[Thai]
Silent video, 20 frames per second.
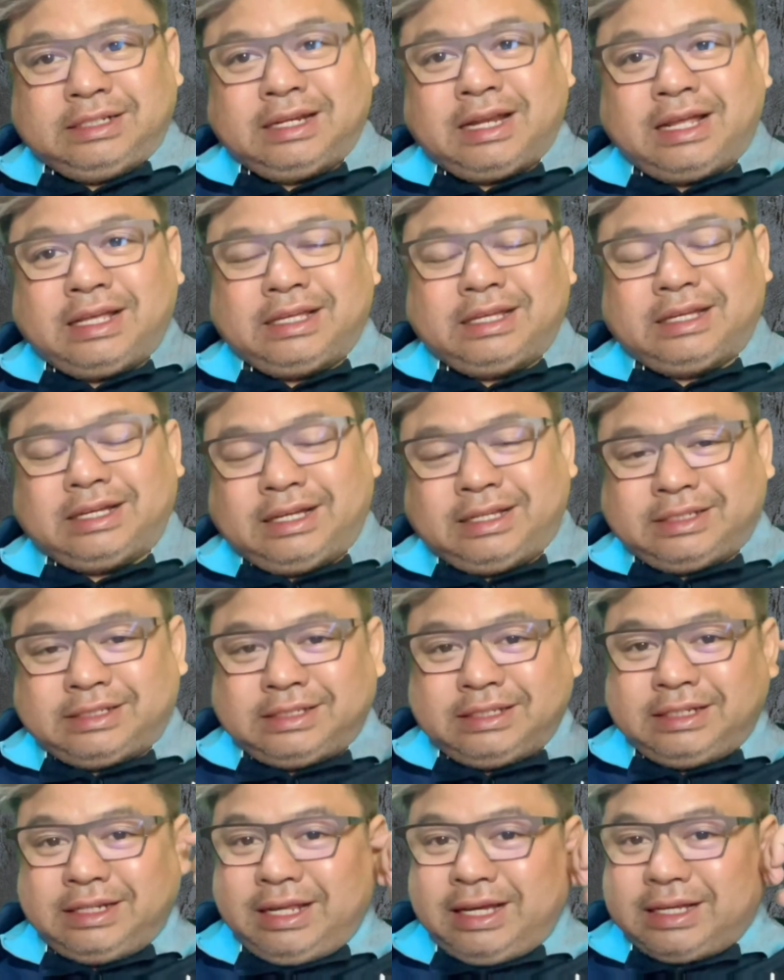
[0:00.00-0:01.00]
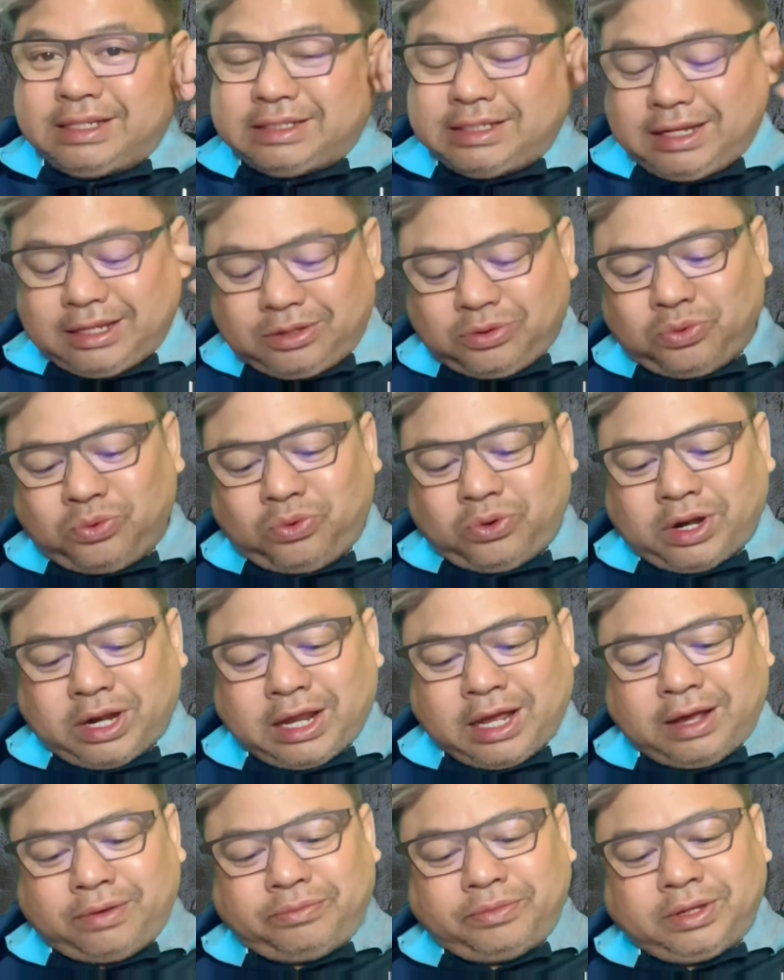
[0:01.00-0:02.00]
ออะไรไอซื้อลิขสิทธิ์ถูกนะ
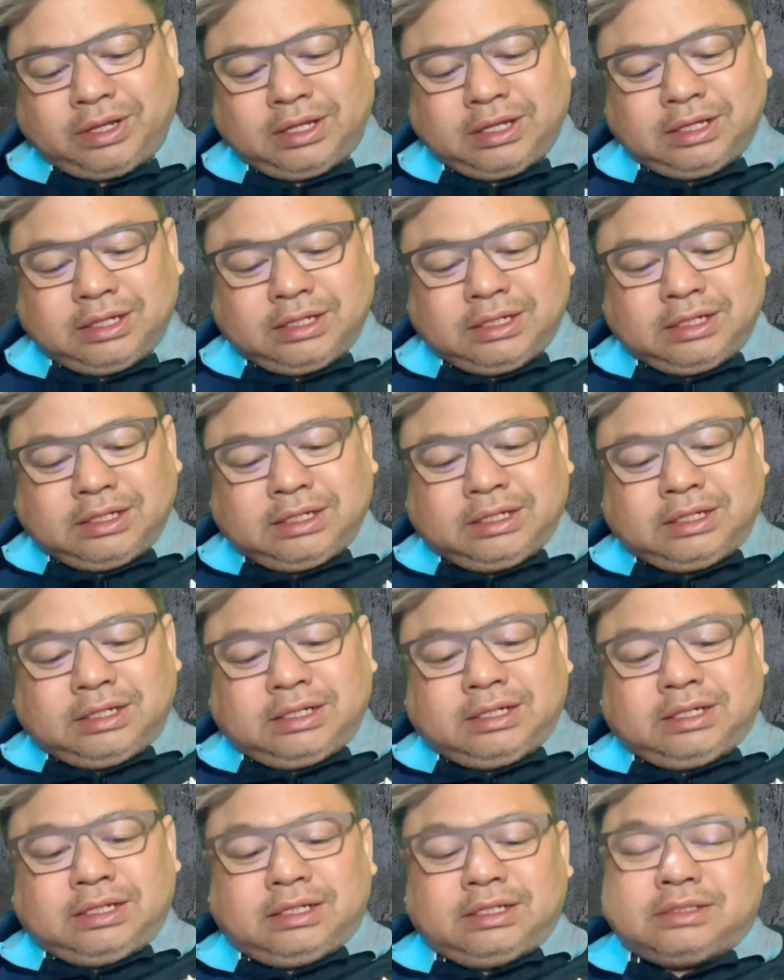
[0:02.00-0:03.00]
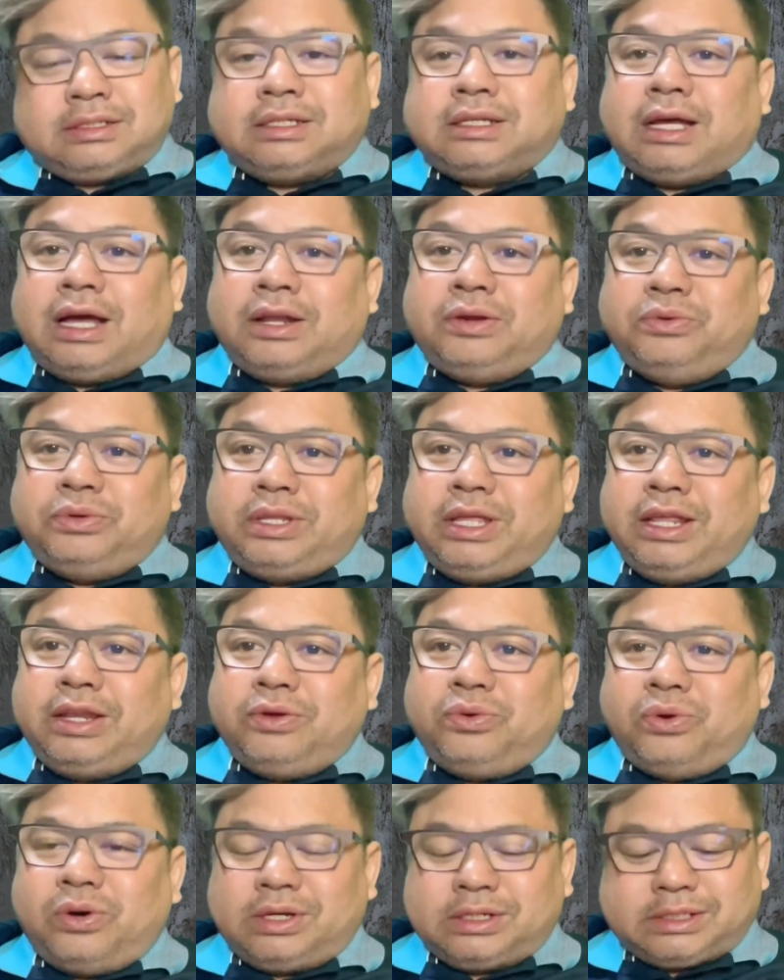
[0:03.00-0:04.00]
ครับ อนุทิน
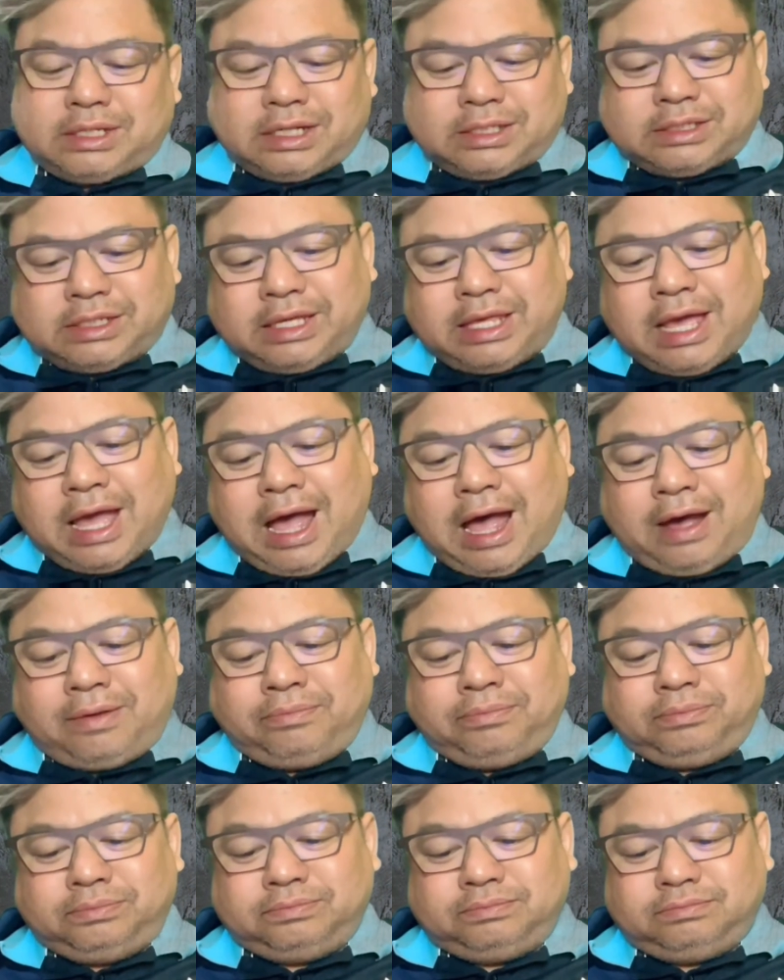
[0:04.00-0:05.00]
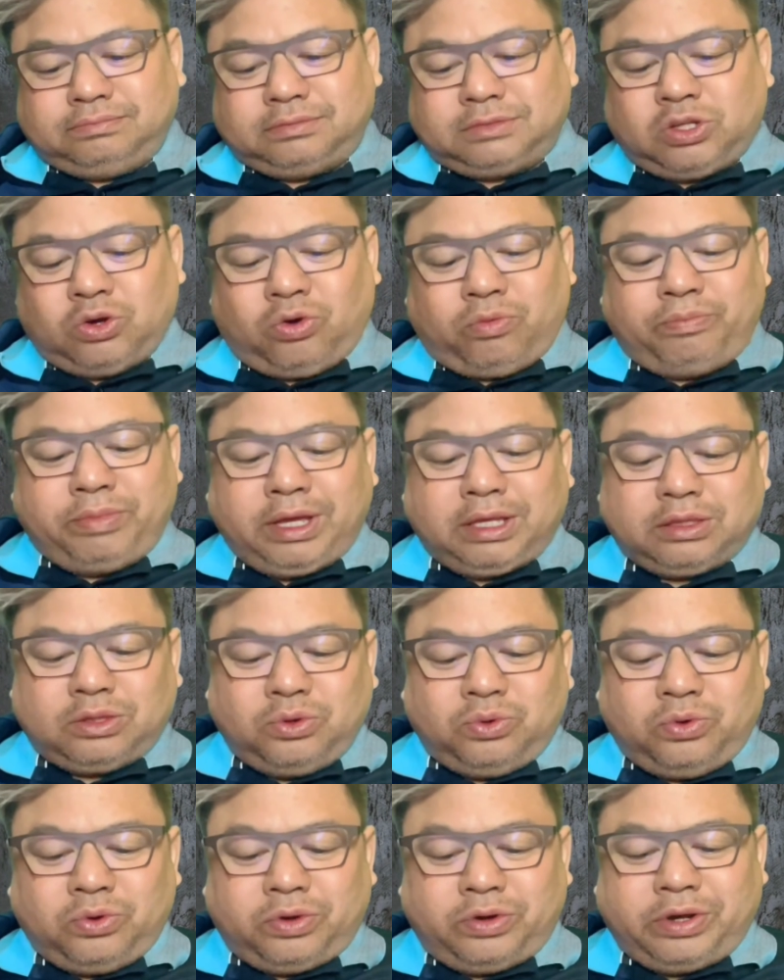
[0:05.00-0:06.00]
ควงศักสยามถกบิ๊ก
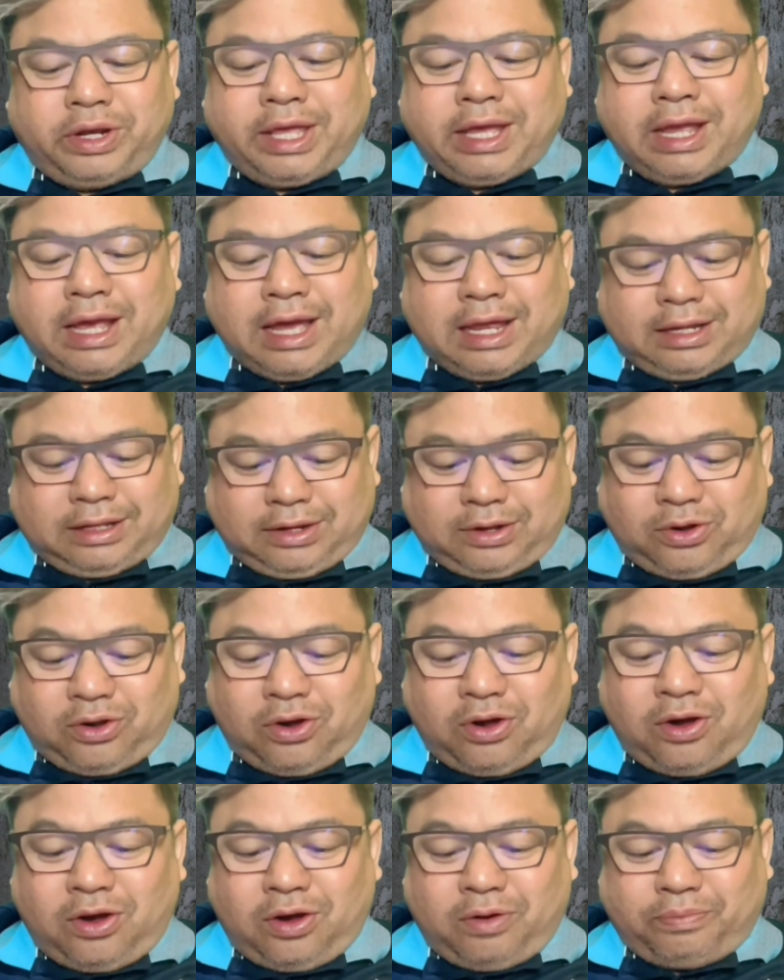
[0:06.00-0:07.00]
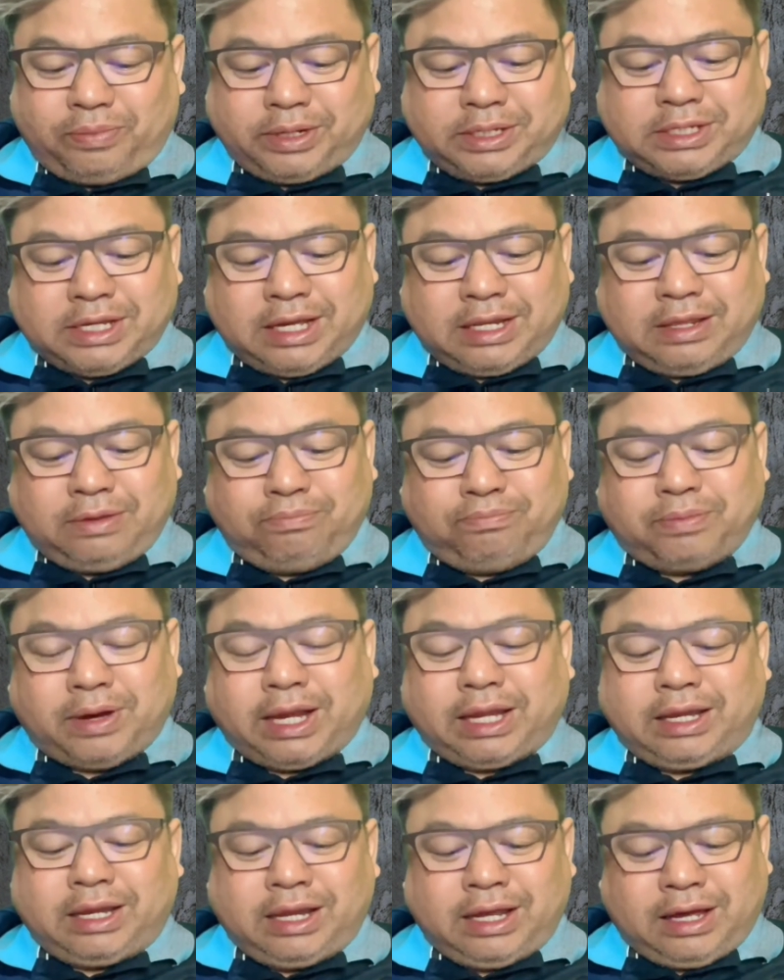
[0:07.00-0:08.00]
ตู่เคลียร์งัดข้อประชาธิปัต
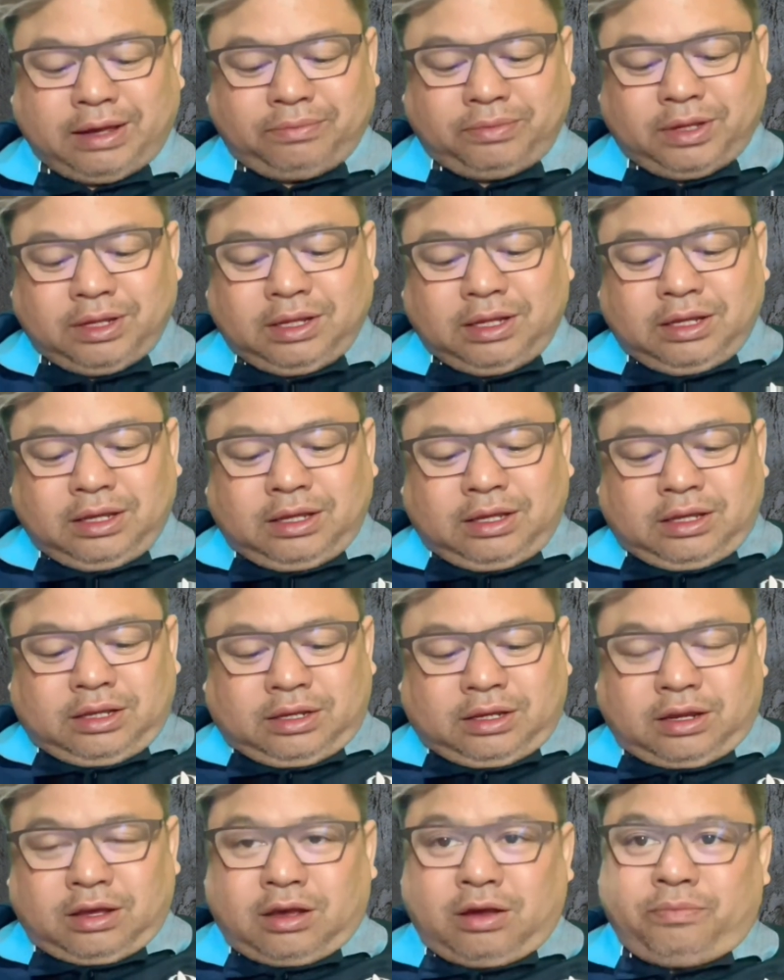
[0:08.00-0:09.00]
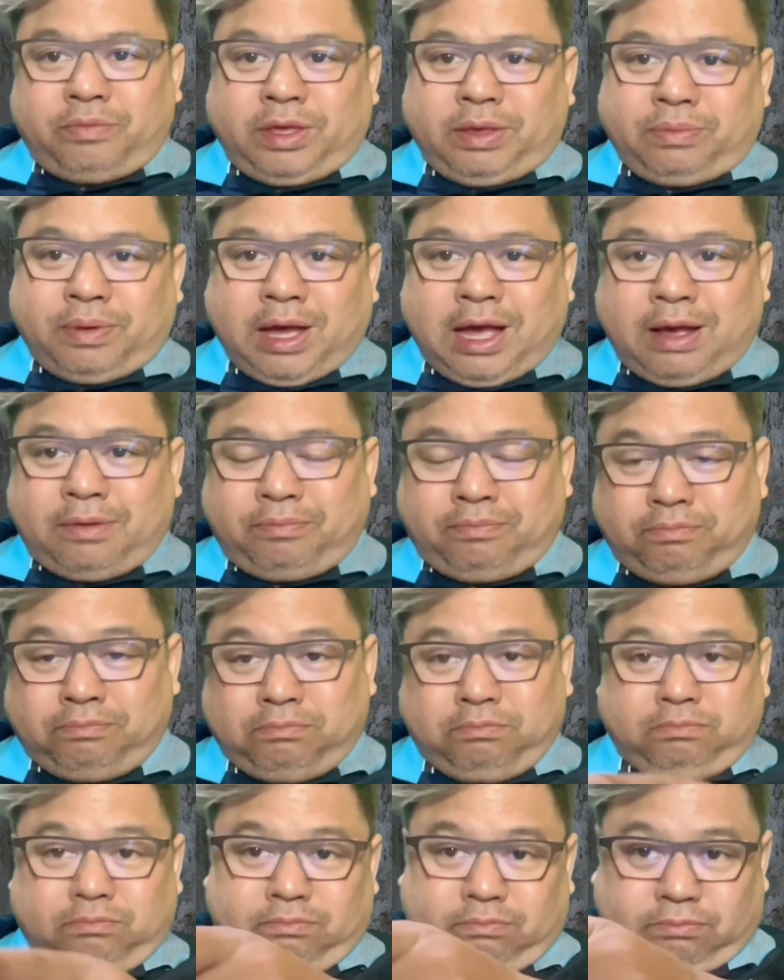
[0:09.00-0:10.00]
ย์นะครับ แล้วก็มีภาพ
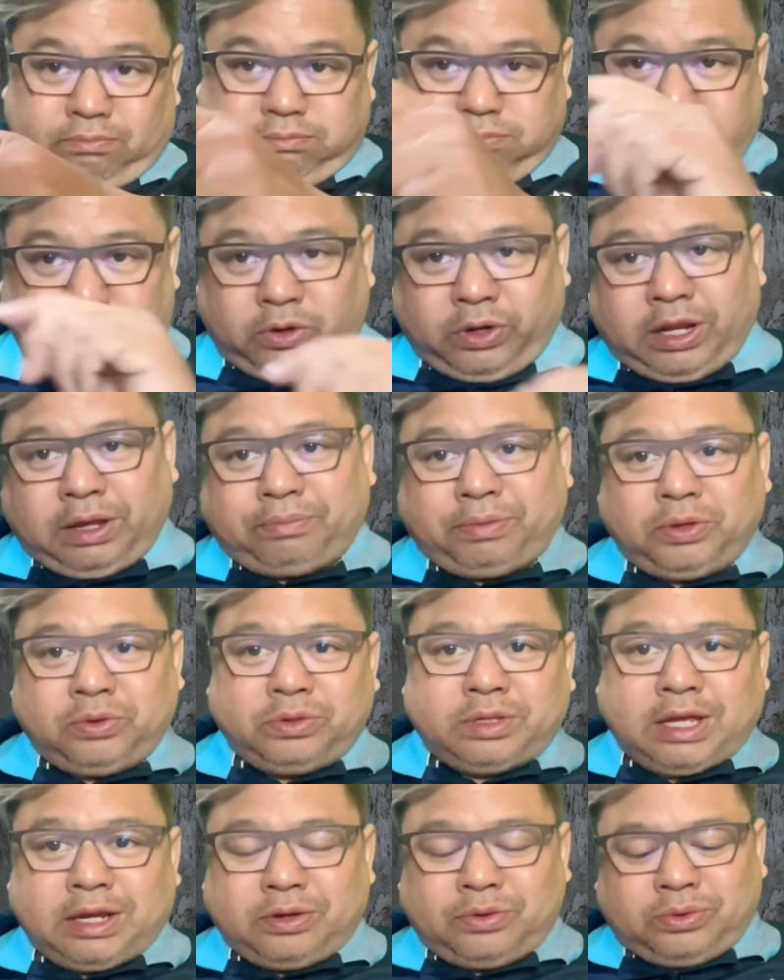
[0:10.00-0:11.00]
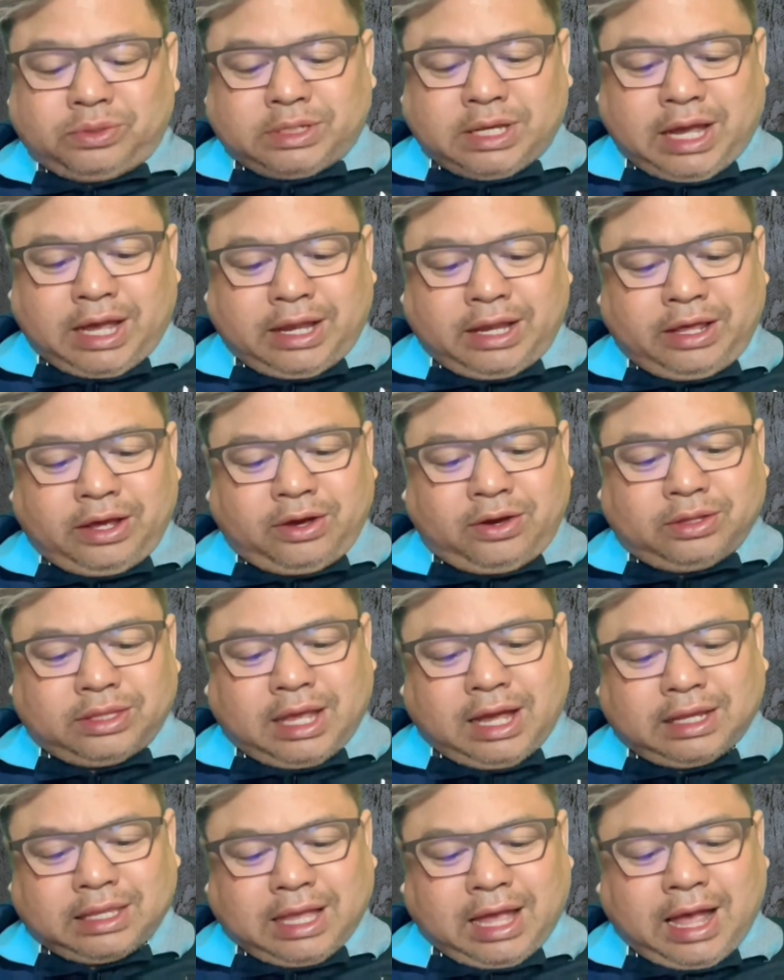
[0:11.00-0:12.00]
พลเอกประยุทธ์จันโอชา นี่ก็
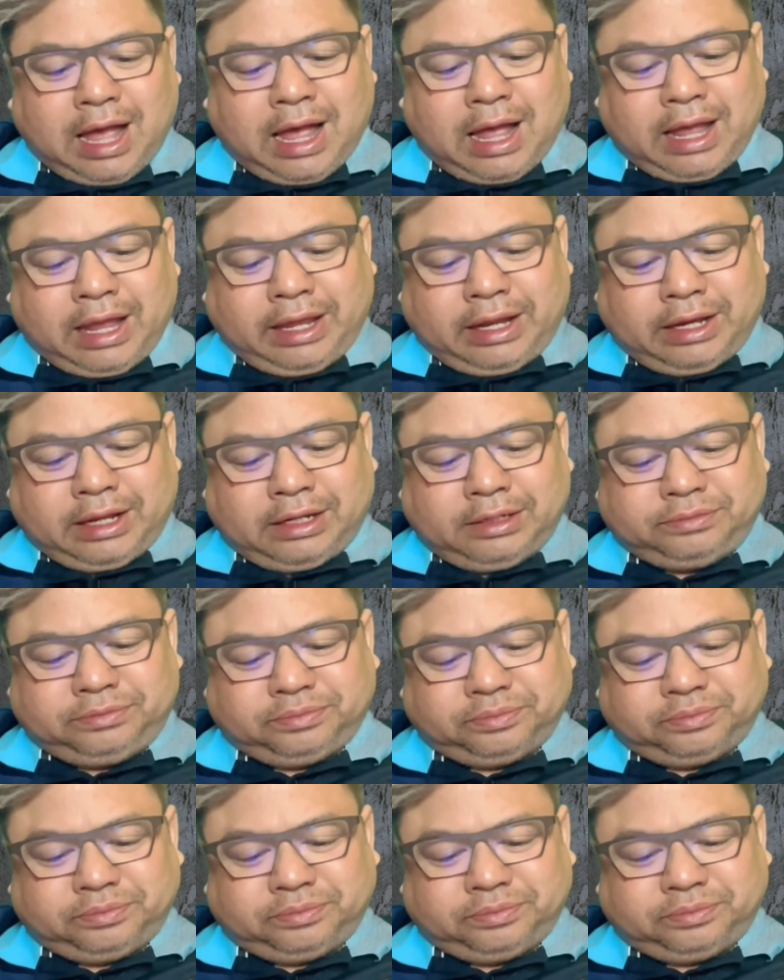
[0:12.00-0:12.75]
ทักทายนะ